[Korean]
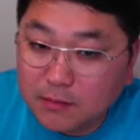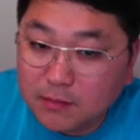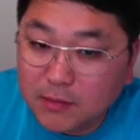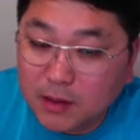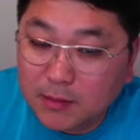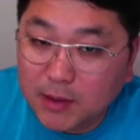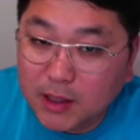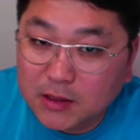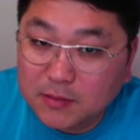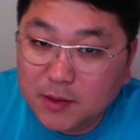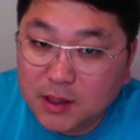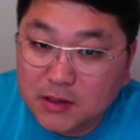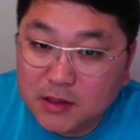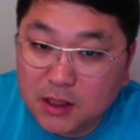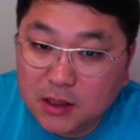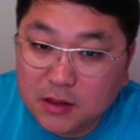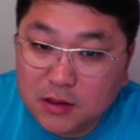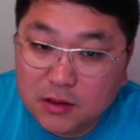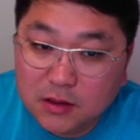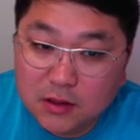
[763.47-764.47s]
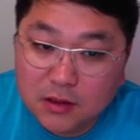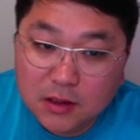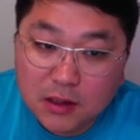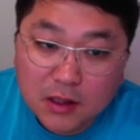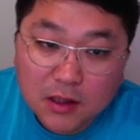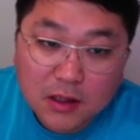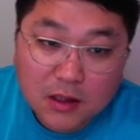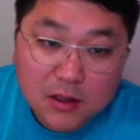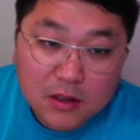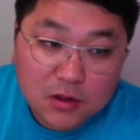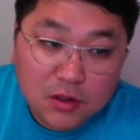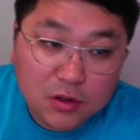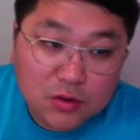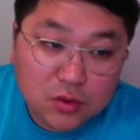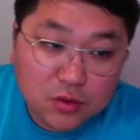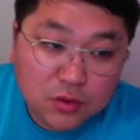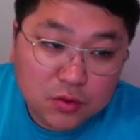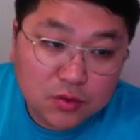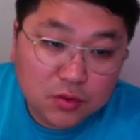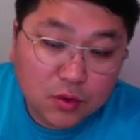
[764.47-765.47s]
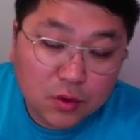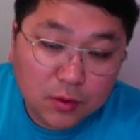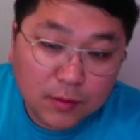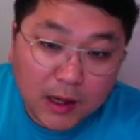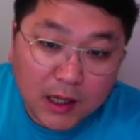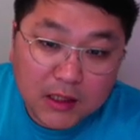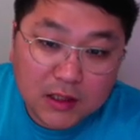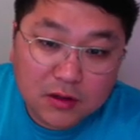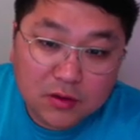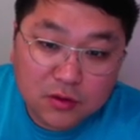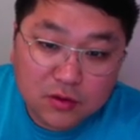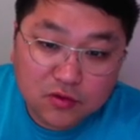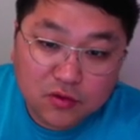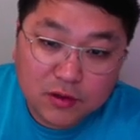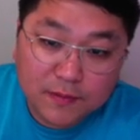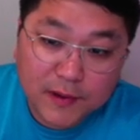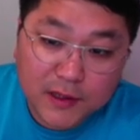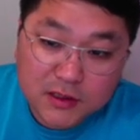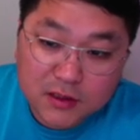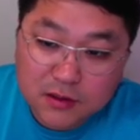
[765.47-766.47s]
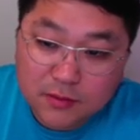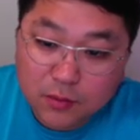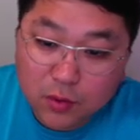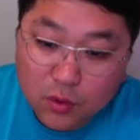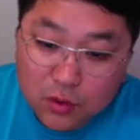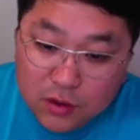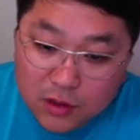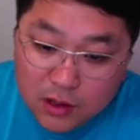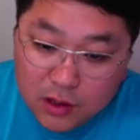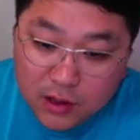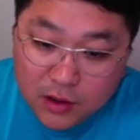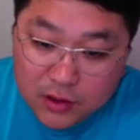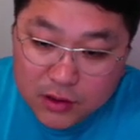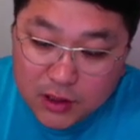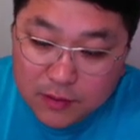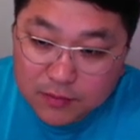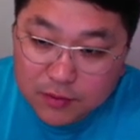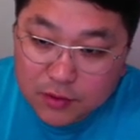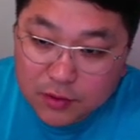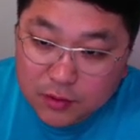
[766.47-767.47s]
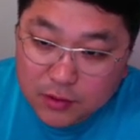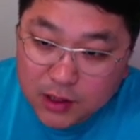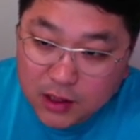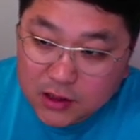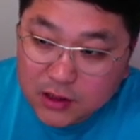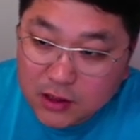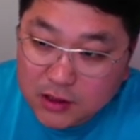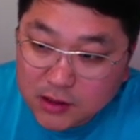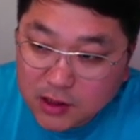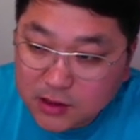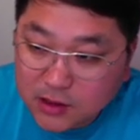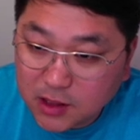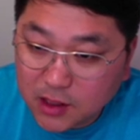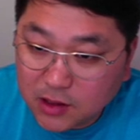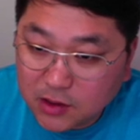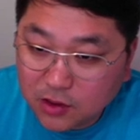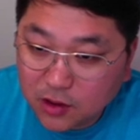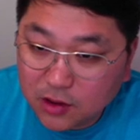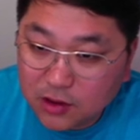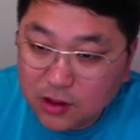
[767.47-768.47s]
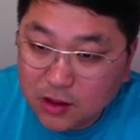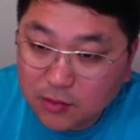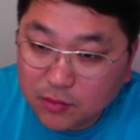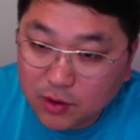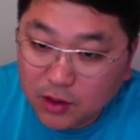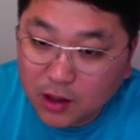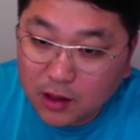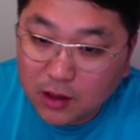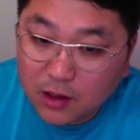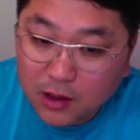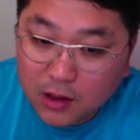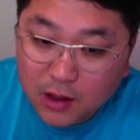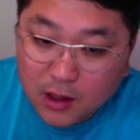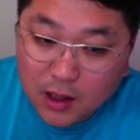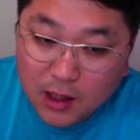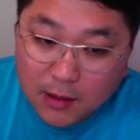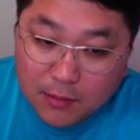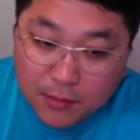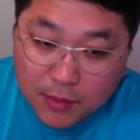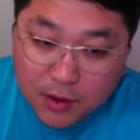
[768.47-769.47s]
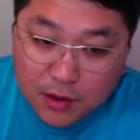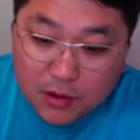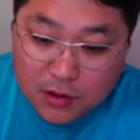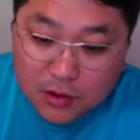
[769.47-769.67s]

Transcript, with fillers: 맨 마지막 사이트는 여성용도 많이들 구입하시는 몽클레어 제품, 날씨가 쌀쌀해졌기 때문에 한번